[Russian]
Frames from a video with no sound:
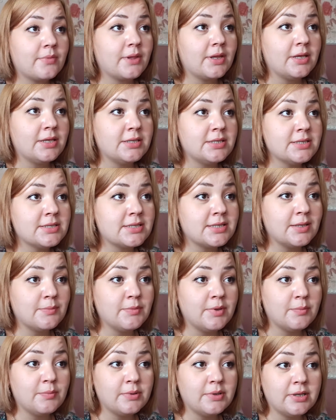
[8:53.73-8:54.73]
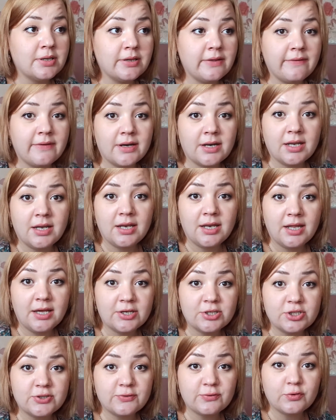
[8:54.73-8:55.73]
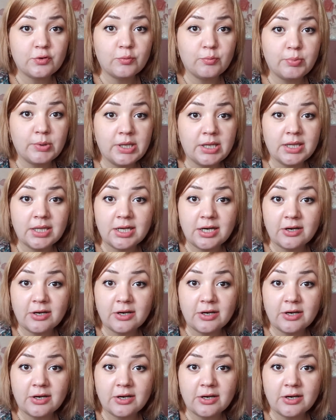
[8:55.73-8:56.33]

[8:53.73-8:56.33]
Единственное, мне было, наверное, легче в том плане,